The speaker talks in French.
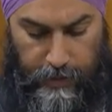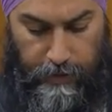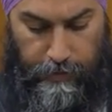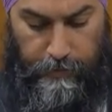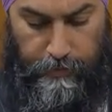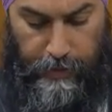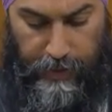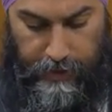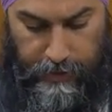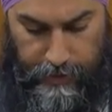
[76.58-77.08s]

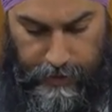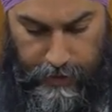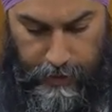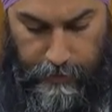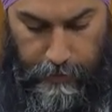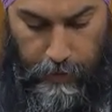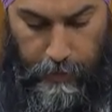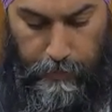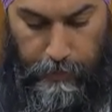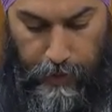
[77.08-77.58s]

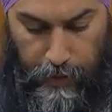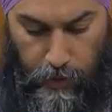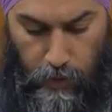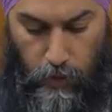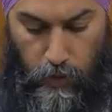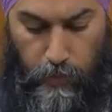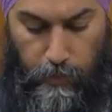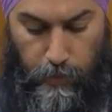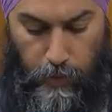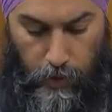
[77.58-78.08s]
Maxime
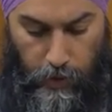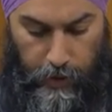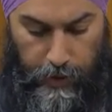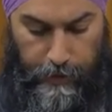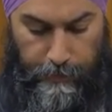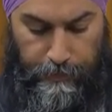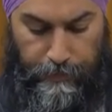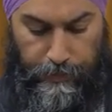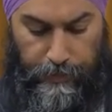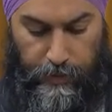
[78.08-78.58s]

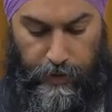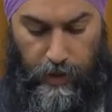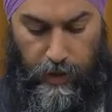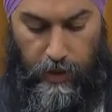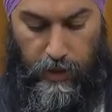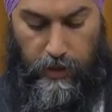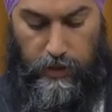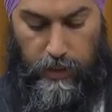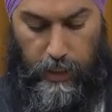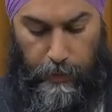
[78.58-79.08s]
Miron-Morin.
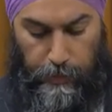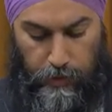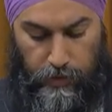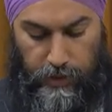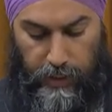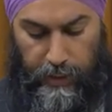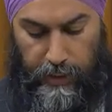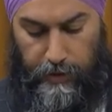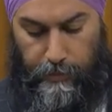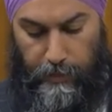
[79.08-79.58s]

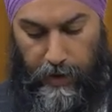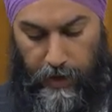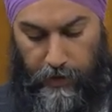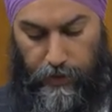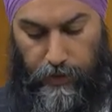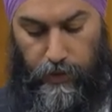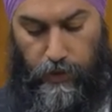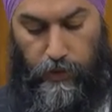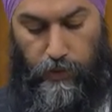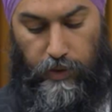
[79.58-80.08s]
Le
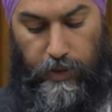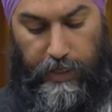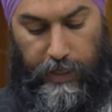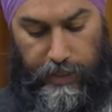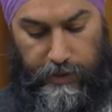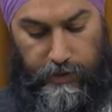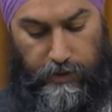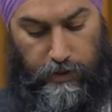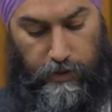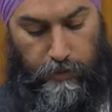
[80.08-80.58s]
sous-lieutenant
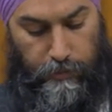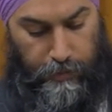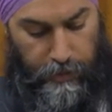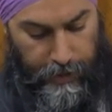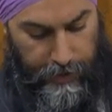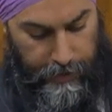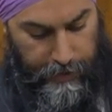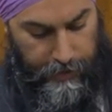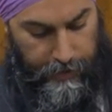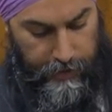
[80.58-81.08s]
Matthew
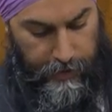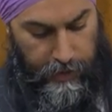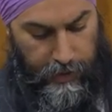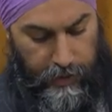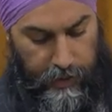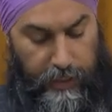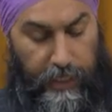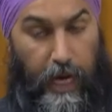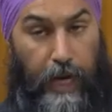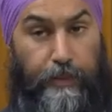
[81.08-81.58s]
Kendall
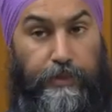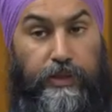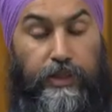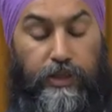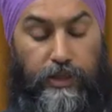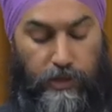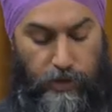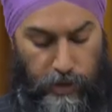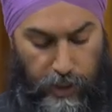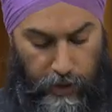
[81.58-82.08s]
Pike.
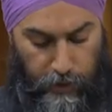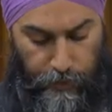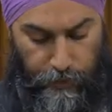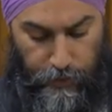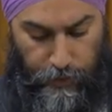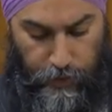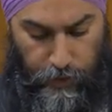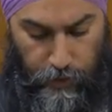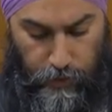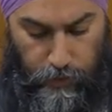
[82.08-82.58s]
La
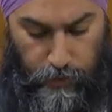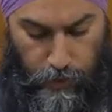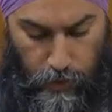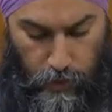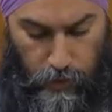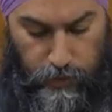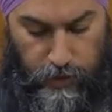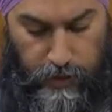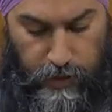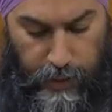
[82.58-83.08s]
capitaine
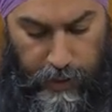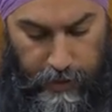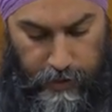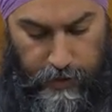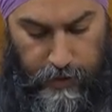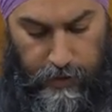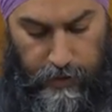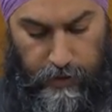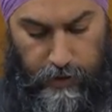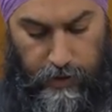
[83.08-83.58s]
Jennifer
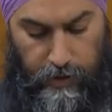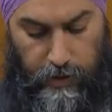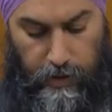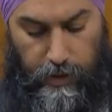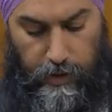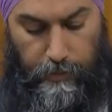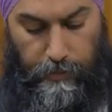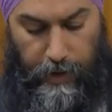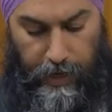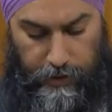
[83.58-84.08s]
Rose
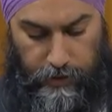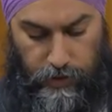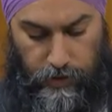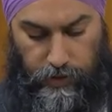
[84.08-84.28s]
Casey.